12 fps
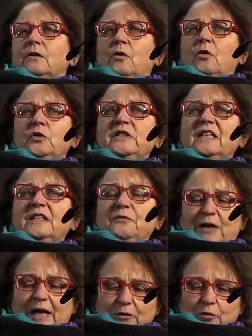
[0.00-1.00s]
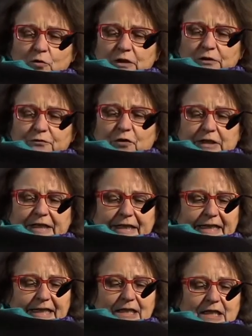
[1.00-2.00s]
Unsere Warnungen vor
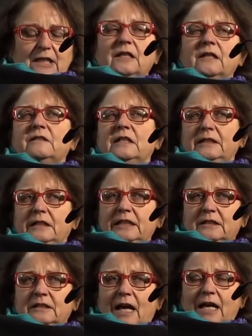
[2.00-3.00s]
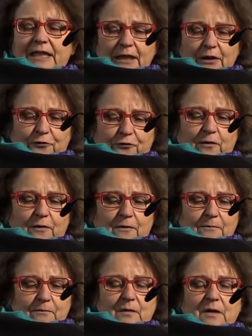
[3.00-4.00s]
Krieg sind nicht naiv,
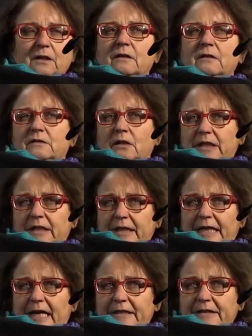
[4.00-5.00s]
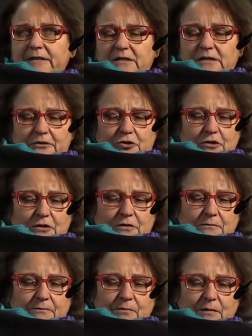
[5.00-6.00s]
sondern realistisch.
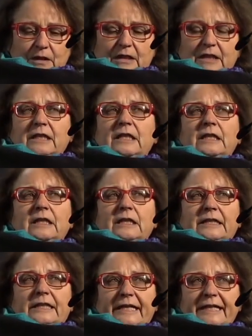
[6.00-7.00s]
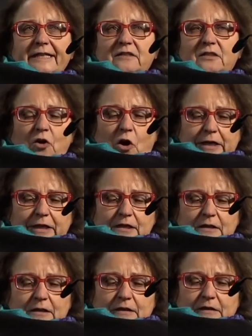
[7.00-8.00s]

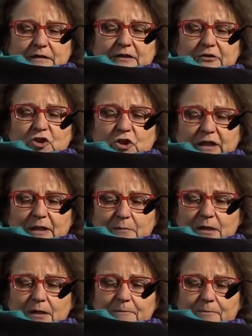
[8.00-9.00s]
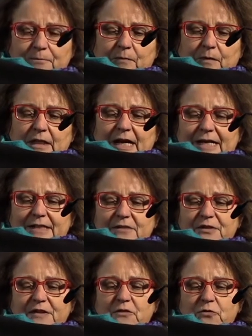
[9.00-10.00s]
Kriegsgräuel sind schlimmer, als
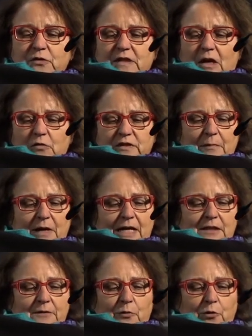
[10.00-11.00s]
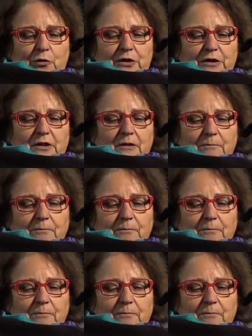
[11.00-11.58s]
wir sie uns ausmalen mögen.